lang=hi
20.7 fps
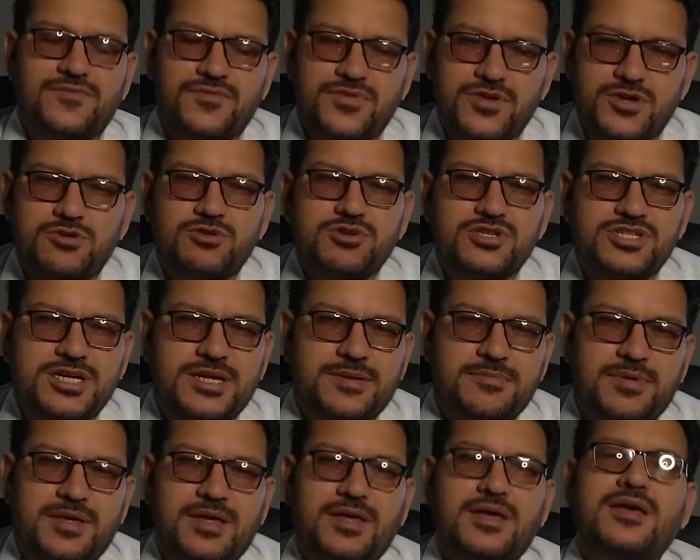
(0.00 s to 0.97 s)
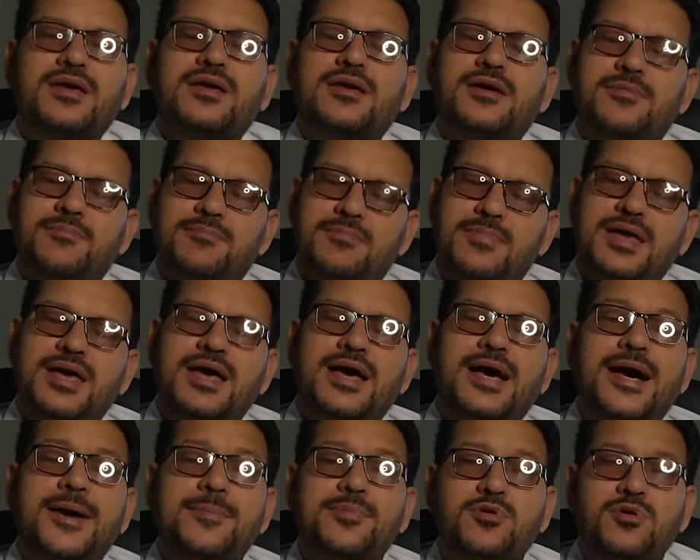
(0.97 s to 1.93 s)
फ्यूचर में मैं
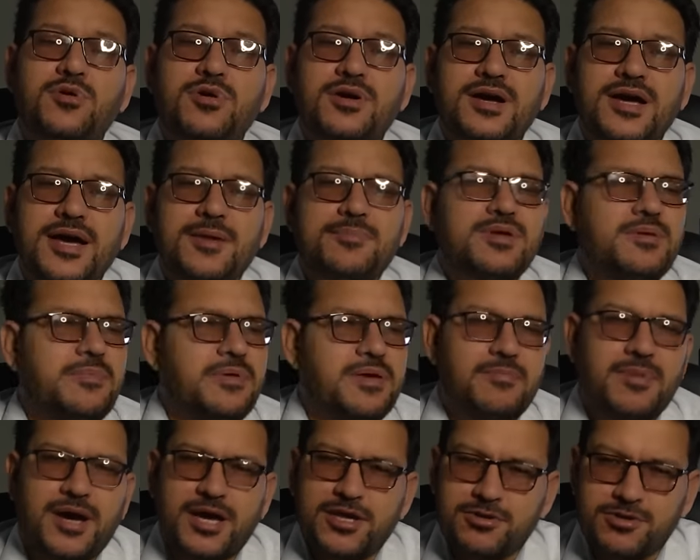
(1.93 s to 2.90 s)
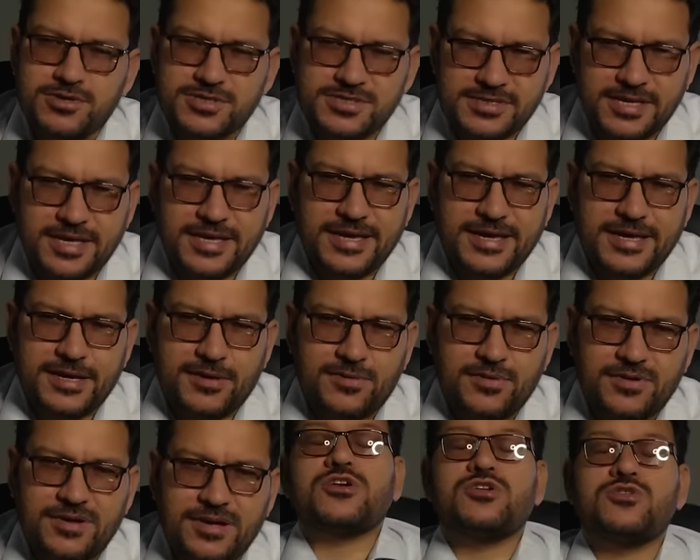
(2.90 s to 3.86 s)
आपको कभी भी मायूस नहीं
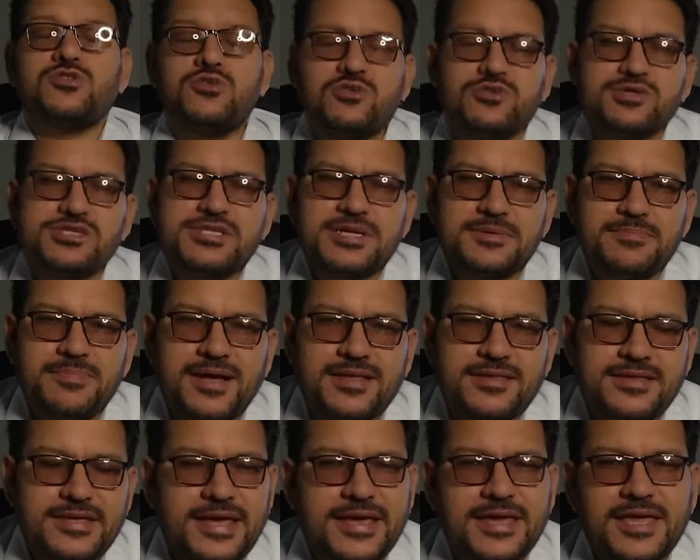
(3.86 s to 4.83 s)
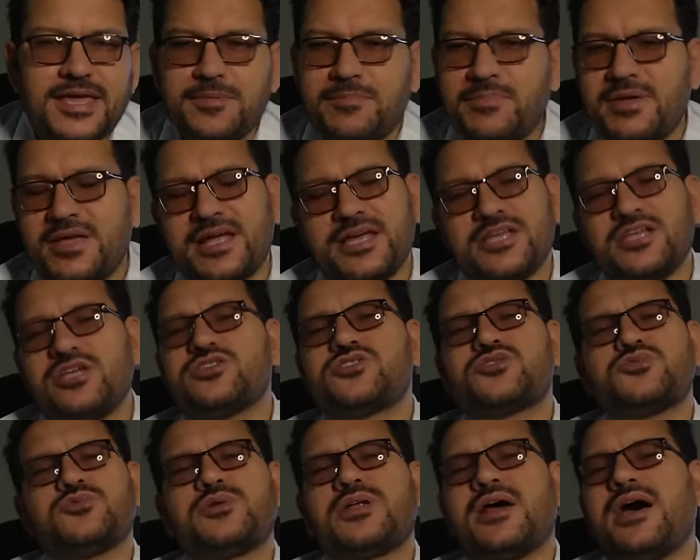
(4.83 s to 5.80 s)
करूँगा दूसरी बात यह है कि मेरा ये
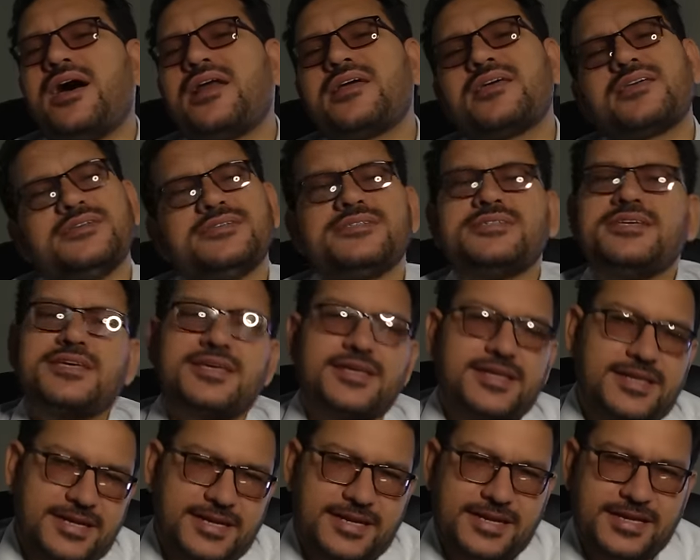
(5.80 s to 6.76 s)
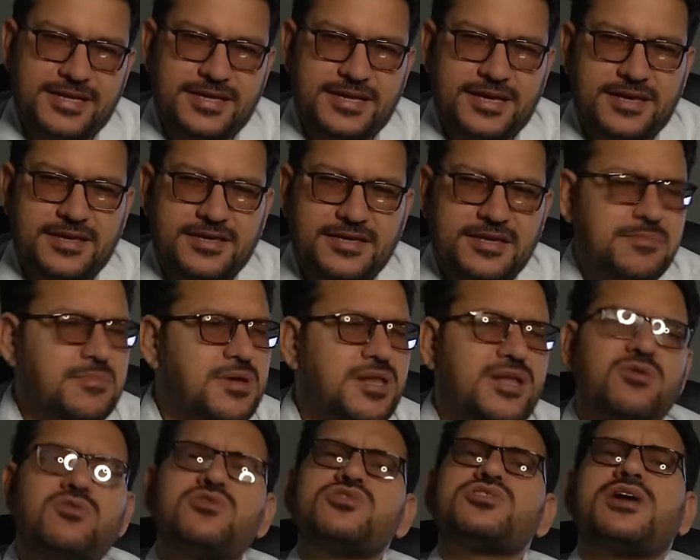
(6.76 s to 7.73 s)
स्टोर हर किसी के लिए नहीं है ये
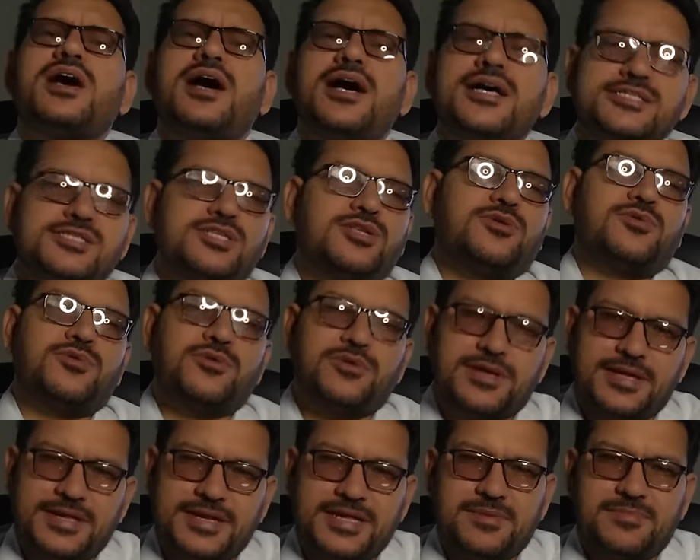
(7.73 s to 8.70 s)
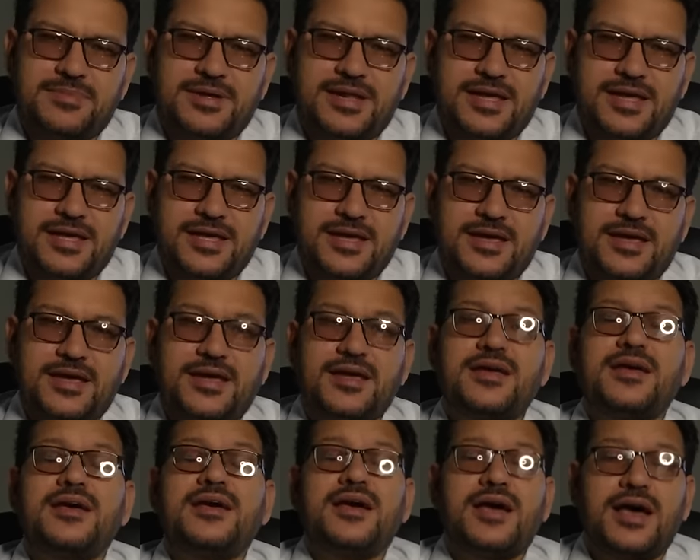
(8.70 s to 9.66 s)
मैंने कुछ ख़ास लोगों के लिए बनाया है
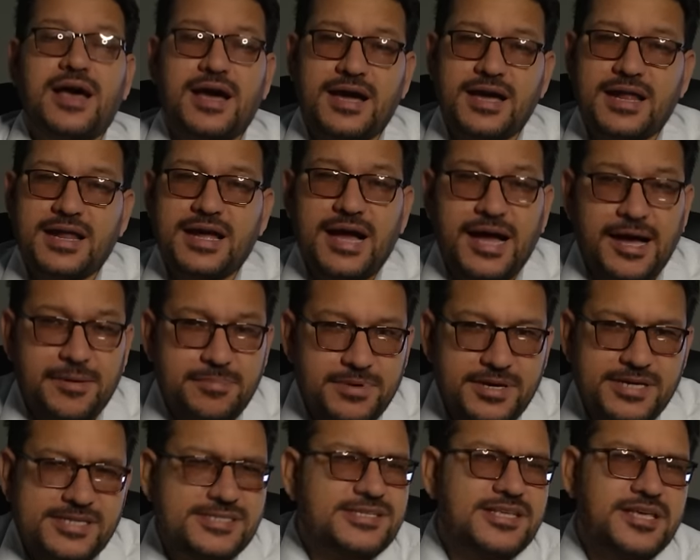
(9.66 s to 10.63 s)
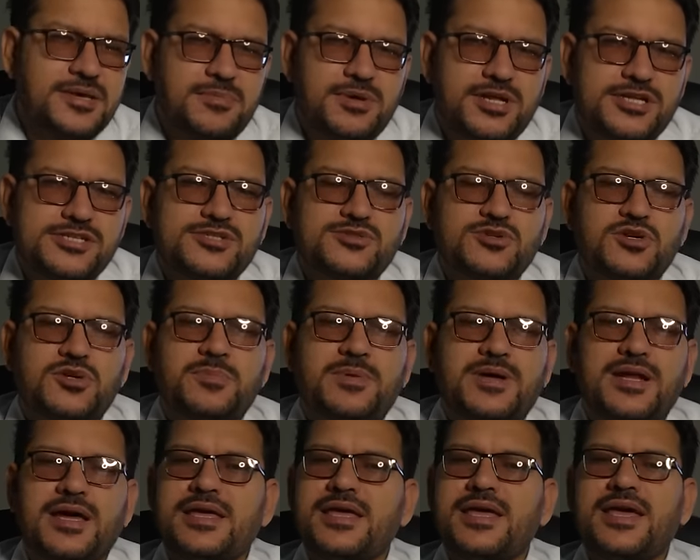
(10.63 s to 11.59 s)
अगर आप इसलिए मेरे स्टोर
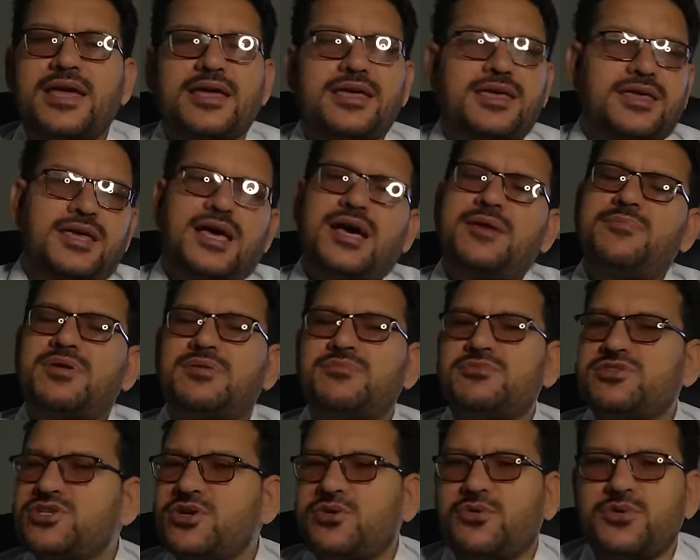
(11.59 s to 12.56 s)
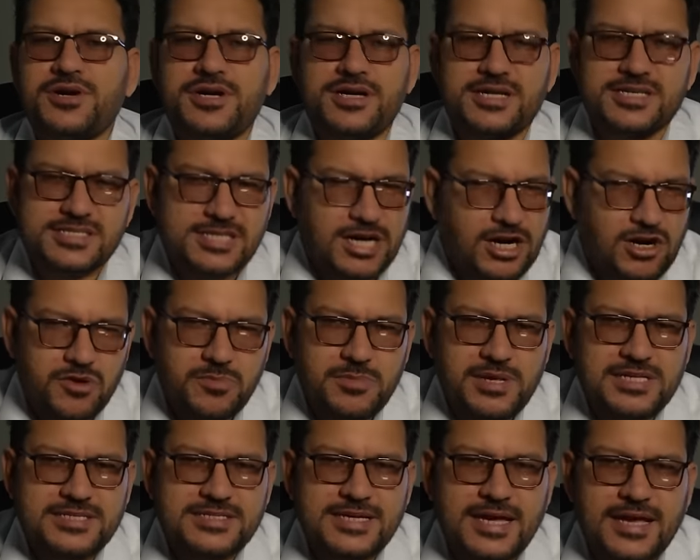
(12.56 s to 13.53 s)
पर आए हैं कि यहाँ पर मुझे कोई डिस्काउंट
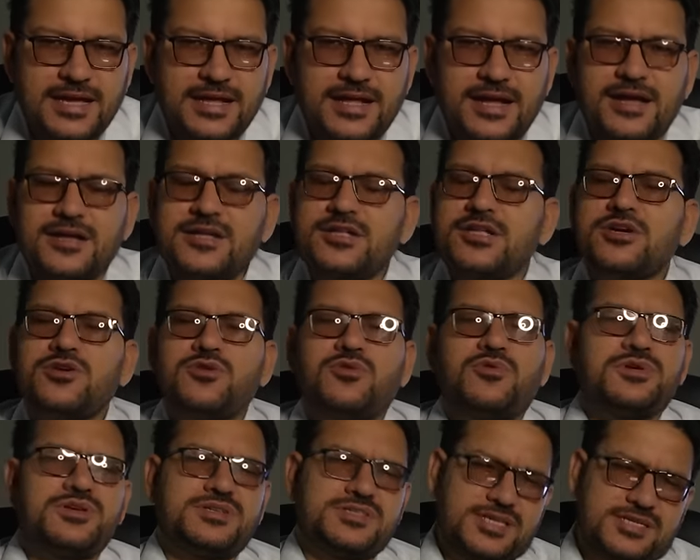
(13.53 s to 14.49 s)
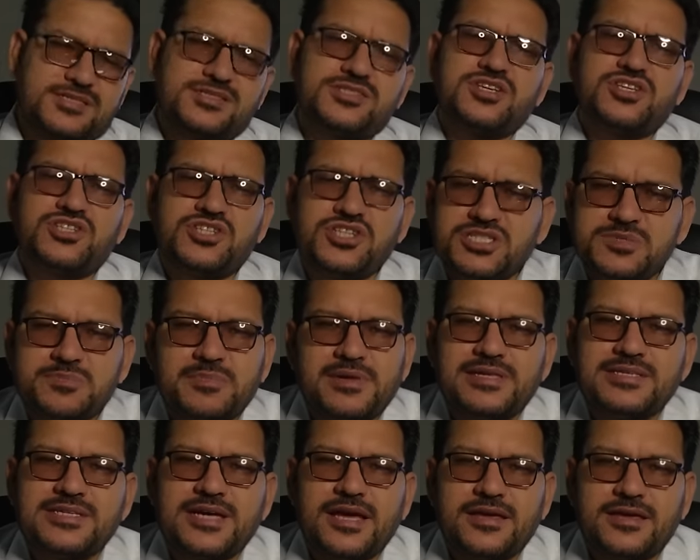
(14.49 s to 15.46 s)
मिल जाएगा कोई सस्ती चीज़
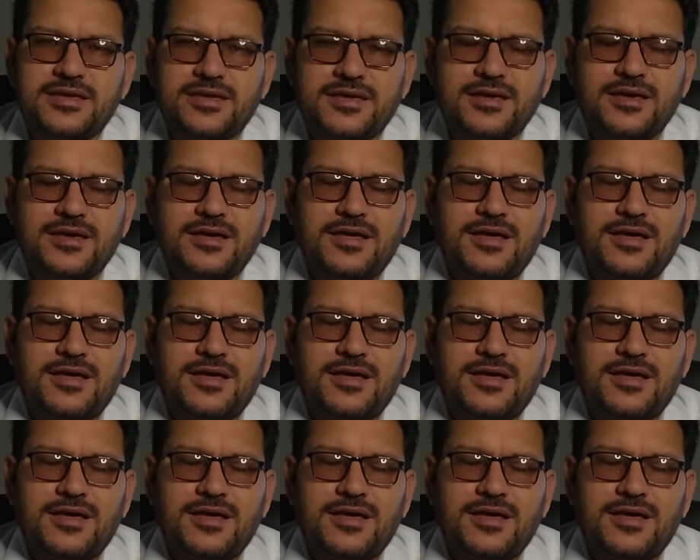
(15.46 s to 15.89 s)
मिल जाएगी